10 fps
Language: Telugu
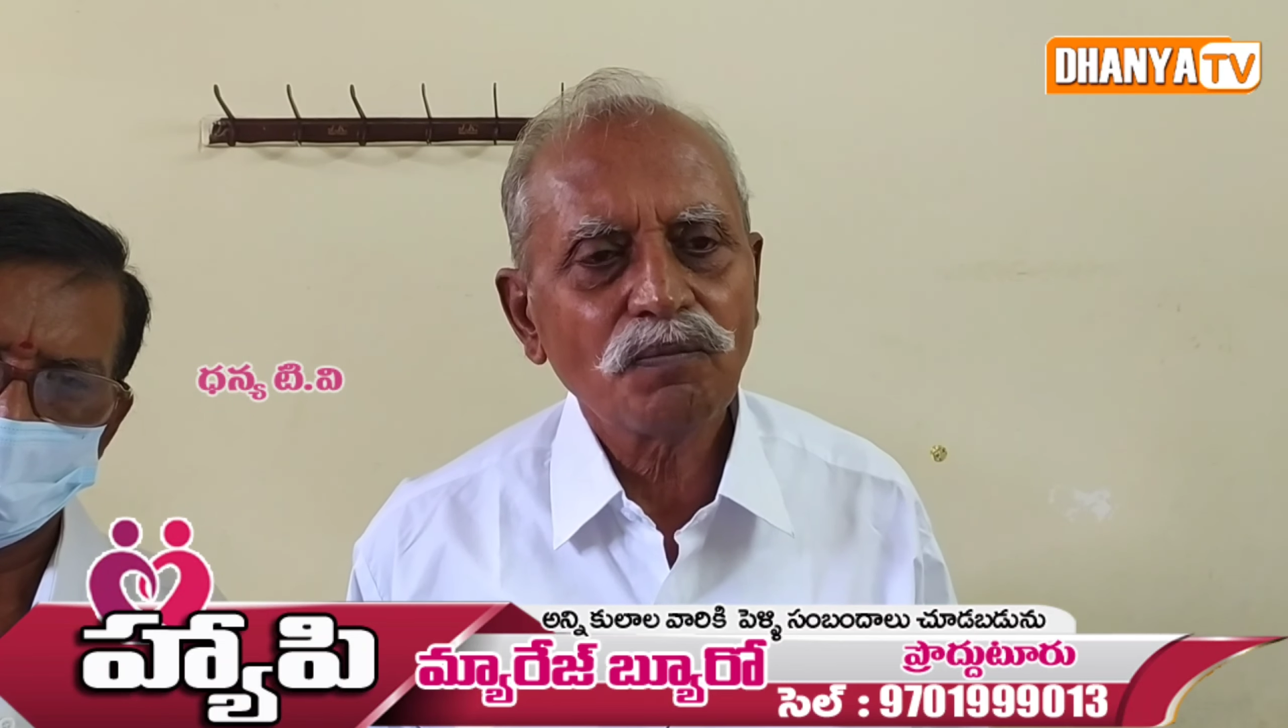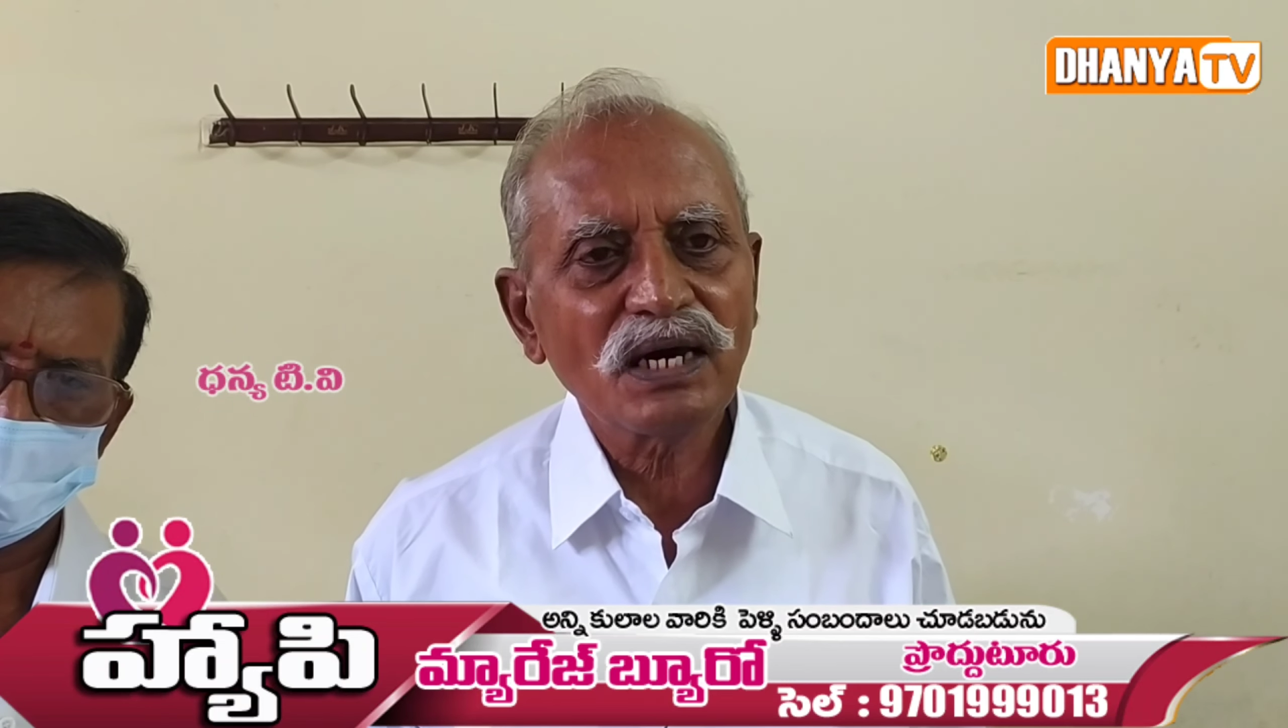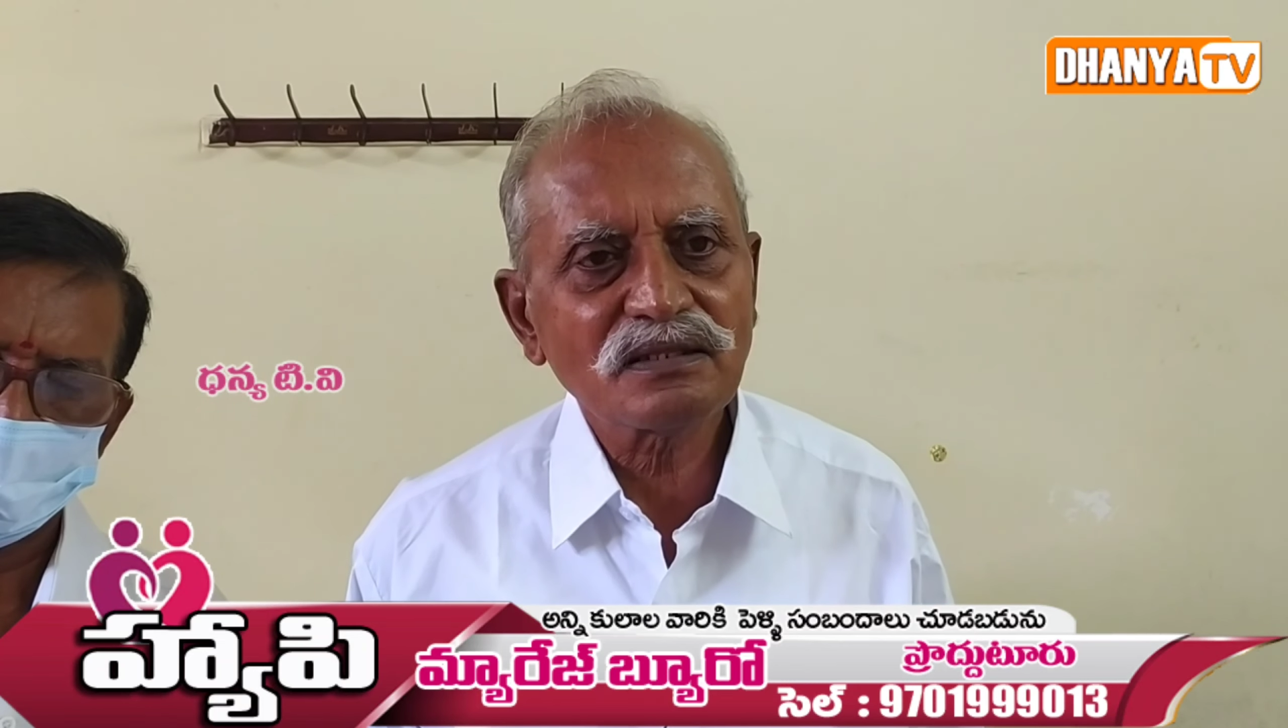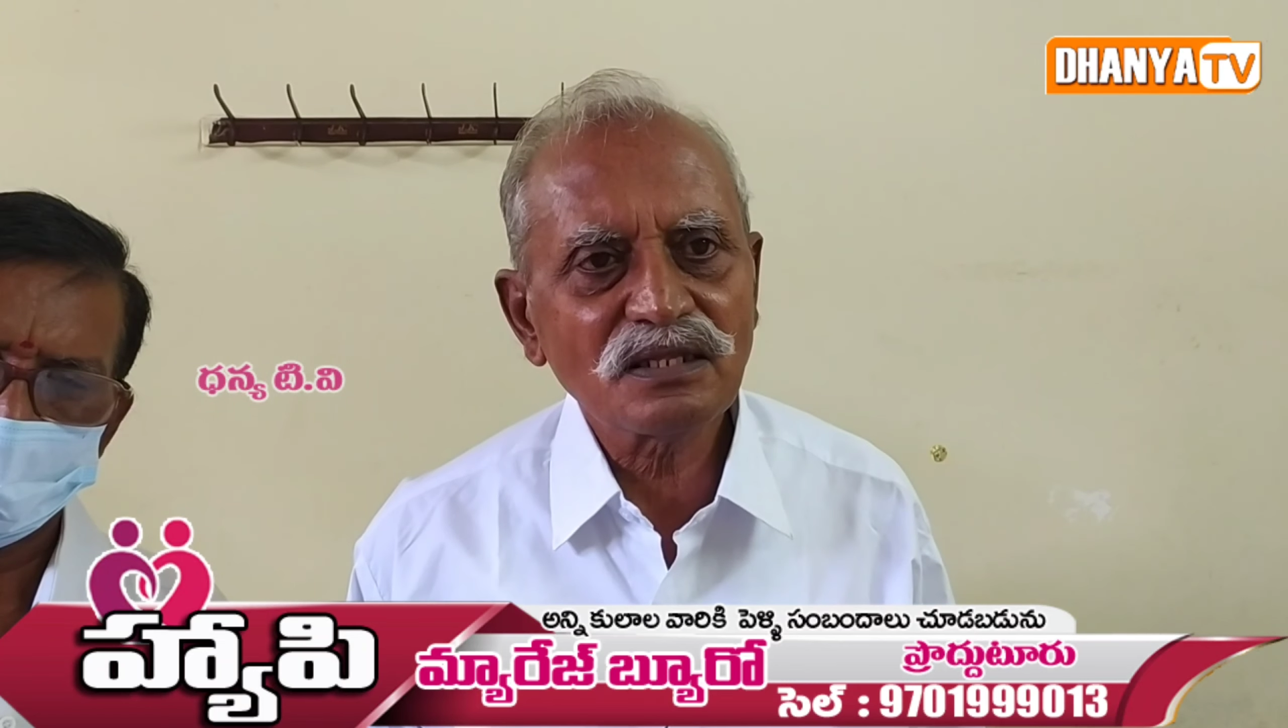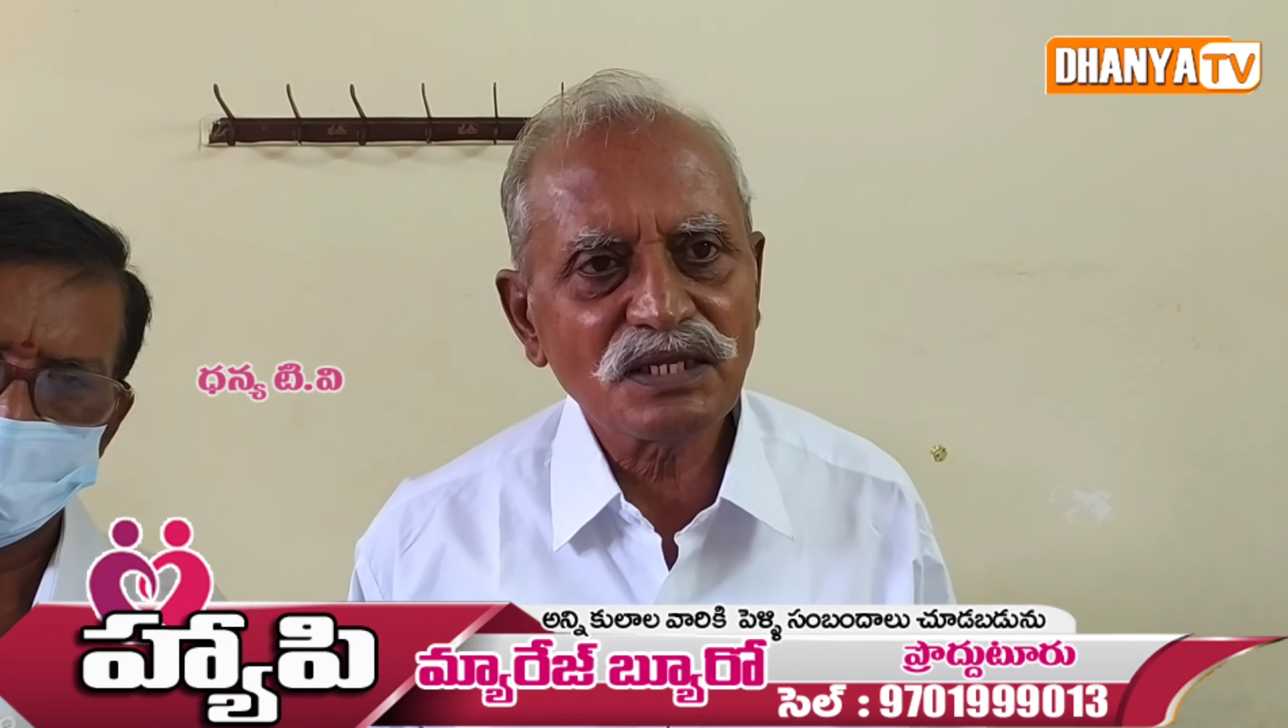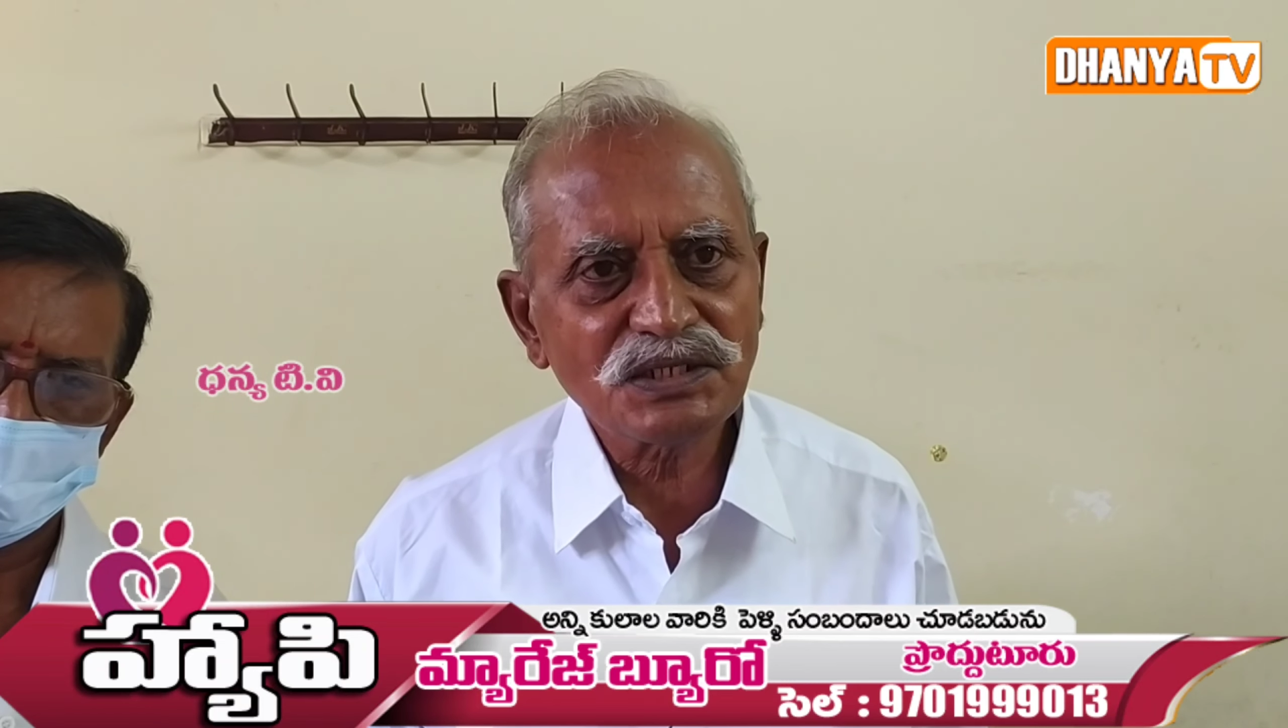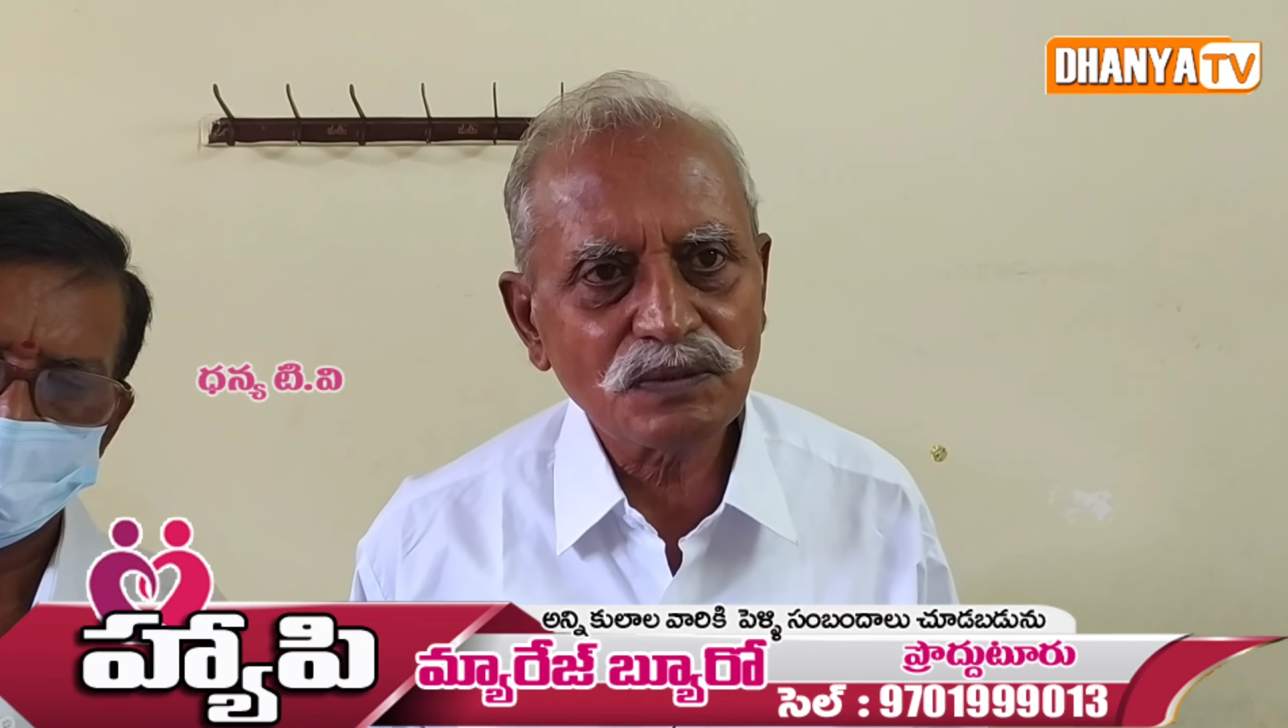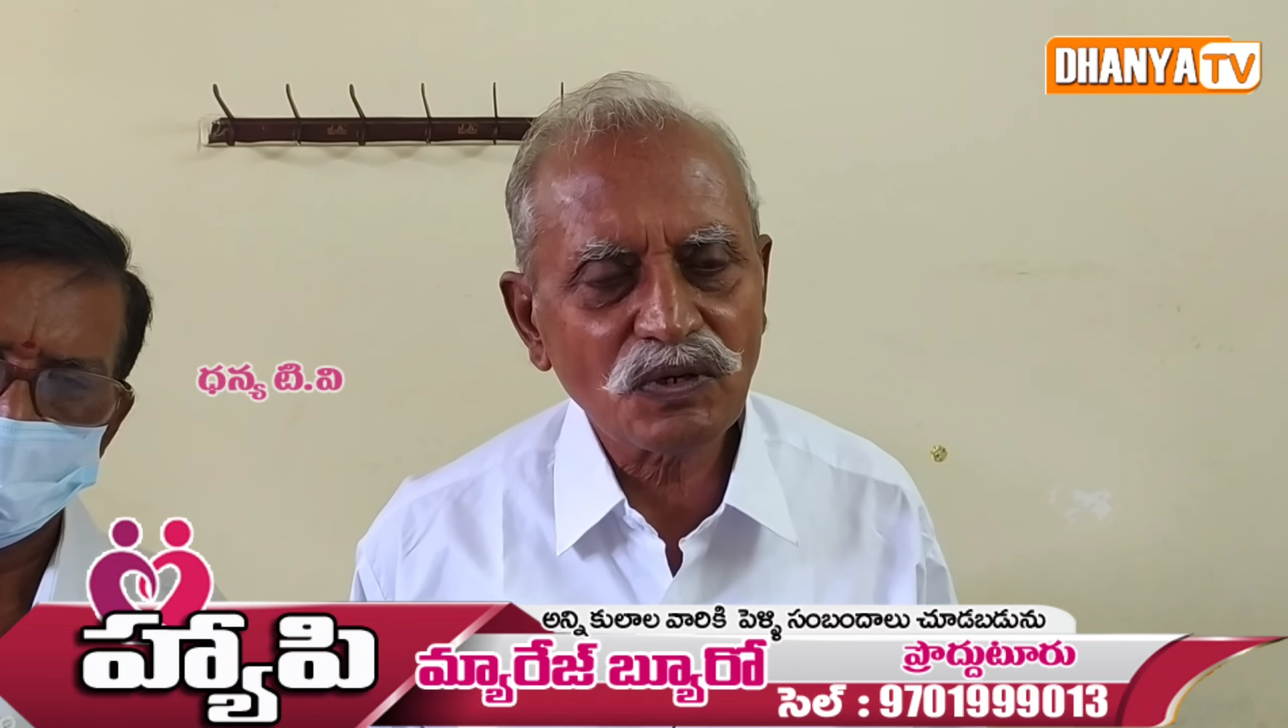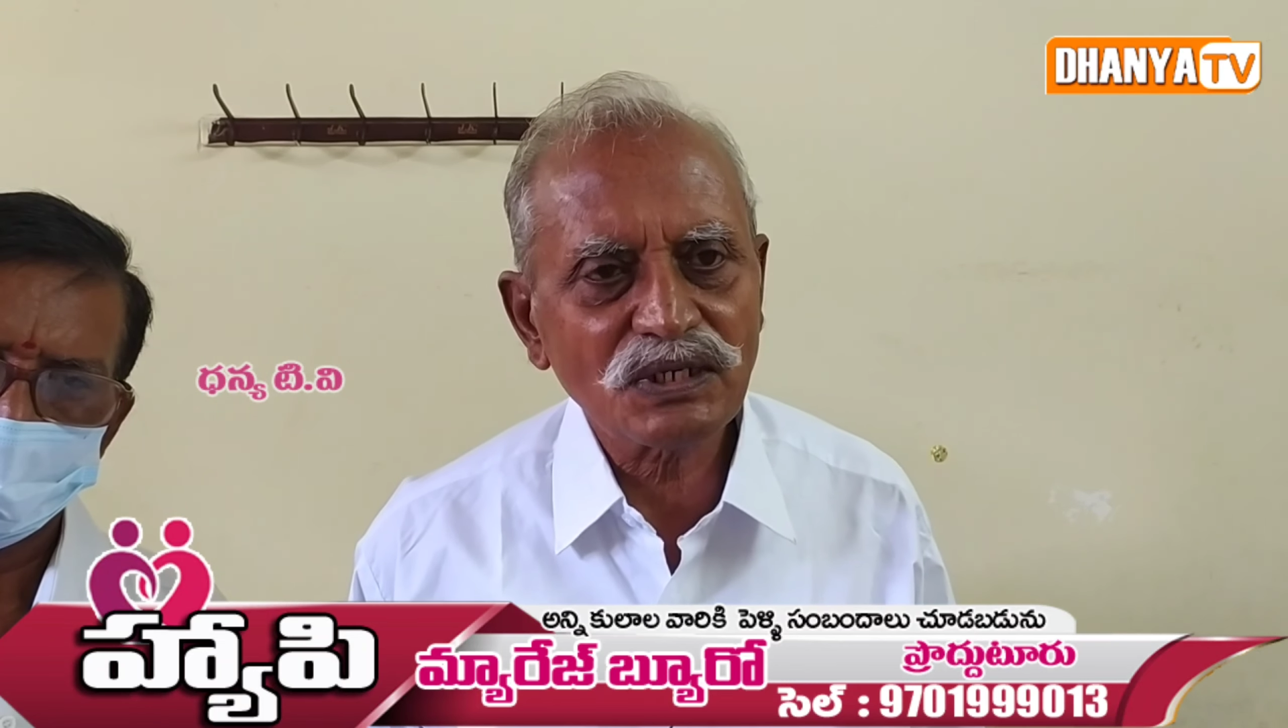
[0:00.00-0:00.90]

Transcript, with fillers: భారతదేశం